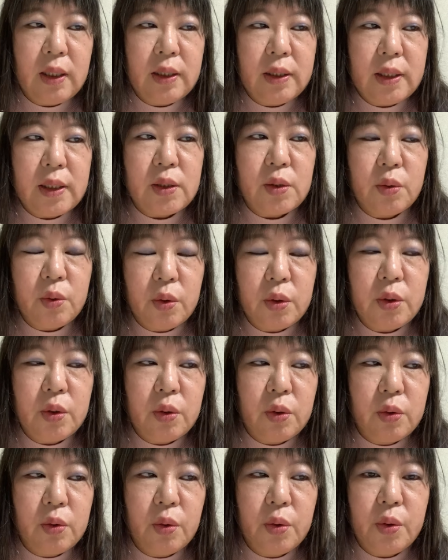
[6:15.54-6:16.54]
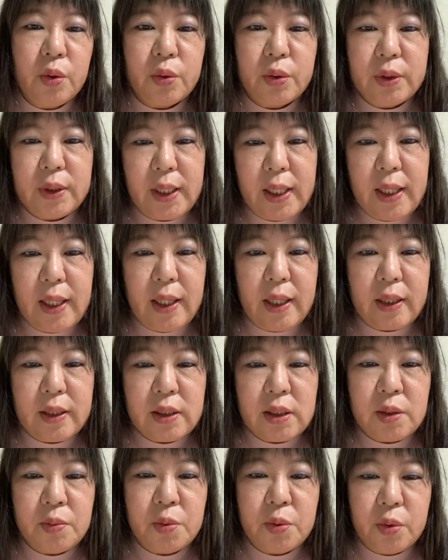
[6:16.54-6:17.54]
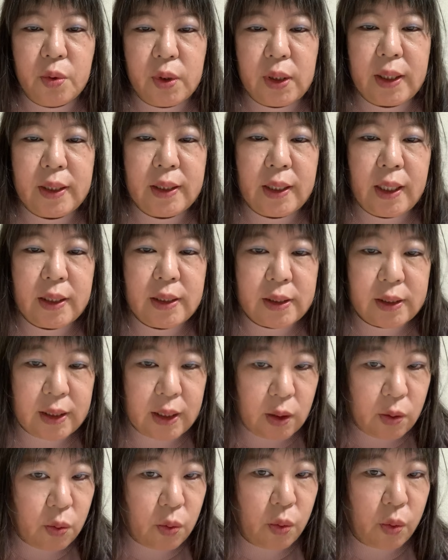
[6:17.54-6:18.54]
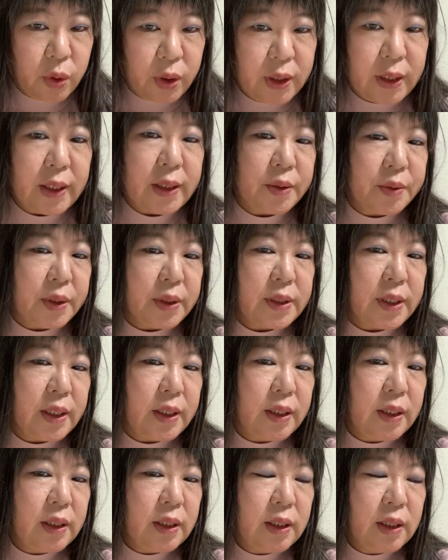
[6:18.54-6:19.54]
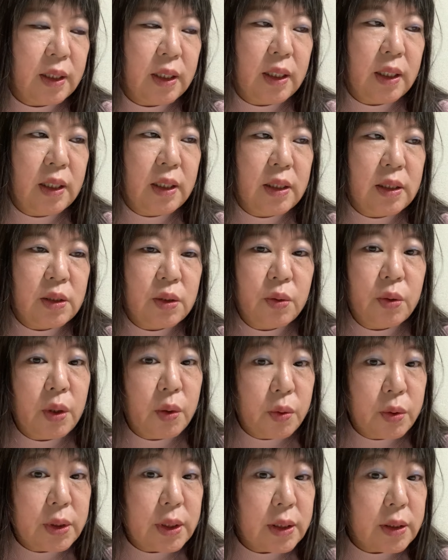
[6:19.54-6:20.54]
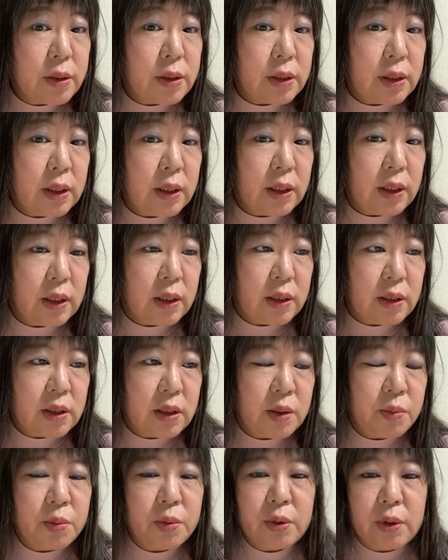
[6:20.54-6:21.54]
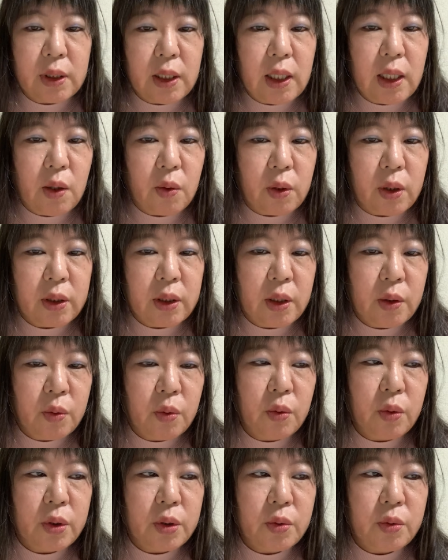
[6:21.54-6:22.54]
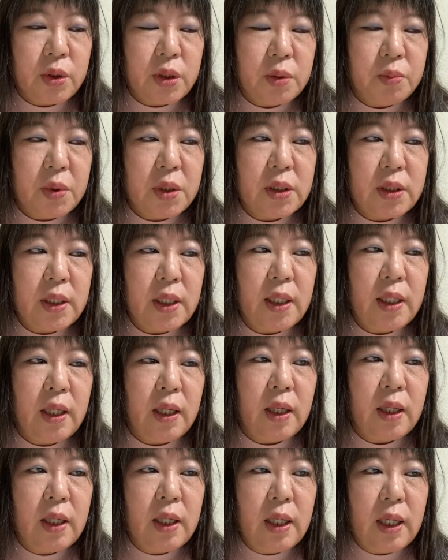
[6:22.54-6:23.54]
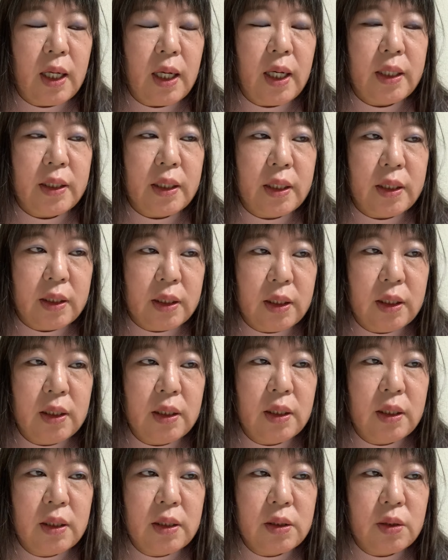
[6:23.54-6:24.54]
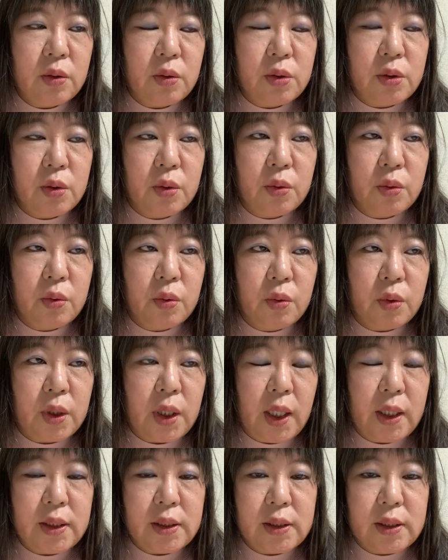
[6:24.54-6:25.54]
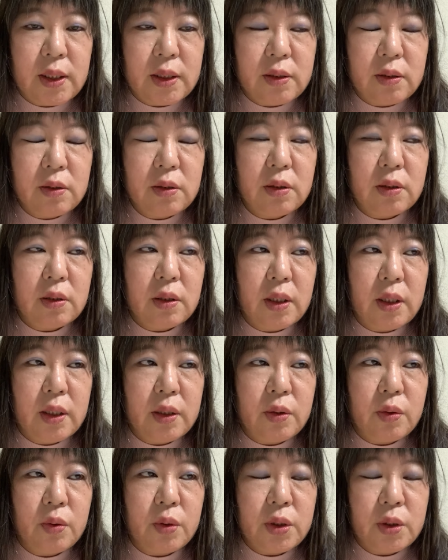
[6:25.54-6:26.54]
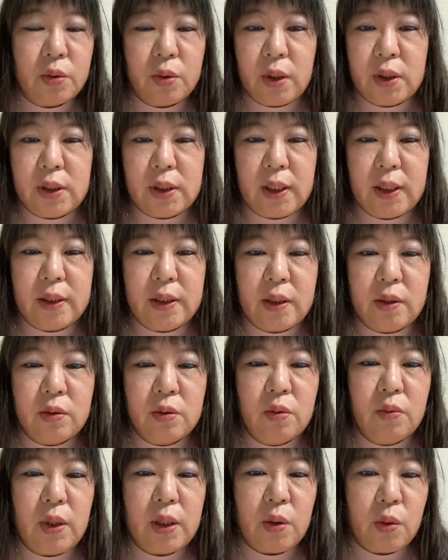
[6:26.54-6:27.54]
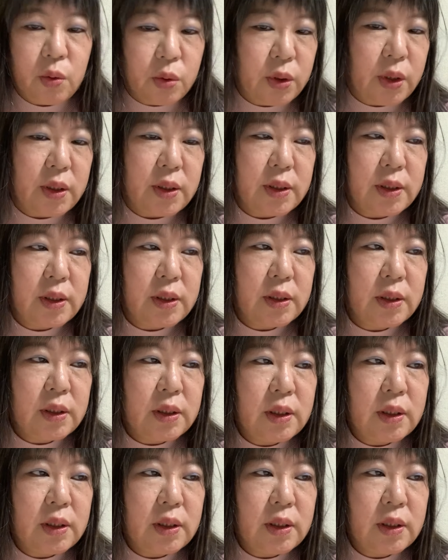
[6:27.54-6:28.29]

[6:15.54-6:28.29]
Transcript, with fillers: でその人の能力で自分の足りない時間を補ってください。それをせずに自分がお金を独り占めして相手にその情報を開示せず、えーと、忙しがってるのはよくです。